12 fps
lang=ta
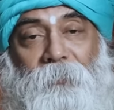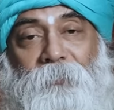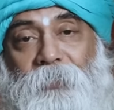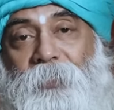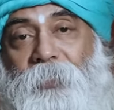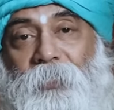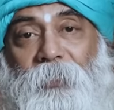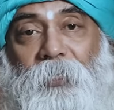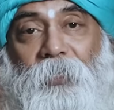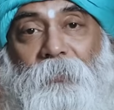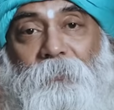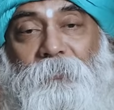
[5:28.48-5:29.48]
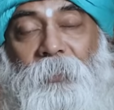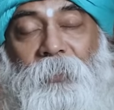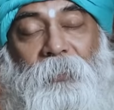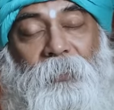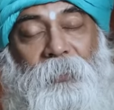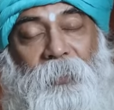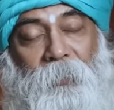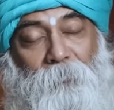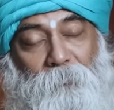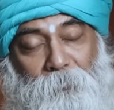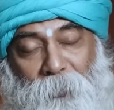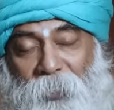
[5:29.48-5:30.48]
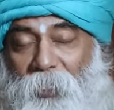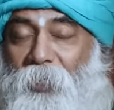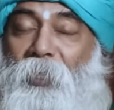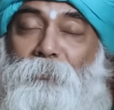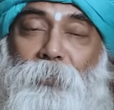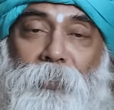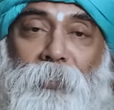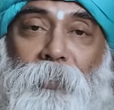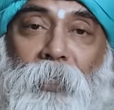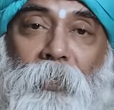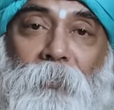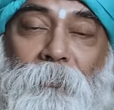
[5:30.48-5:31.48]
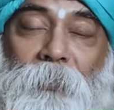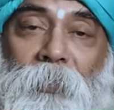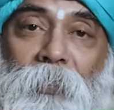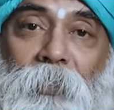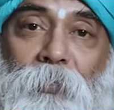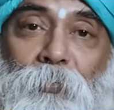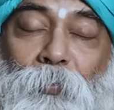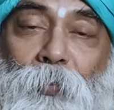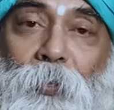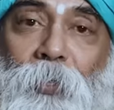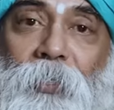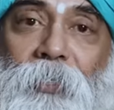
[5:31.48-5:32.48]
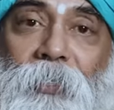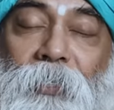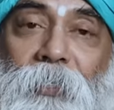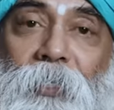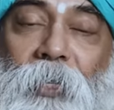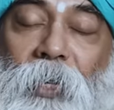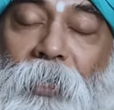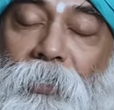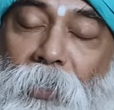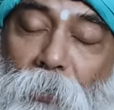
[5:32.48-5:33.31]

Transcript: தவறு செய்தாலும் எப்படியெல்லாம் இருந்தாலும் உங்களுக்கு அந்த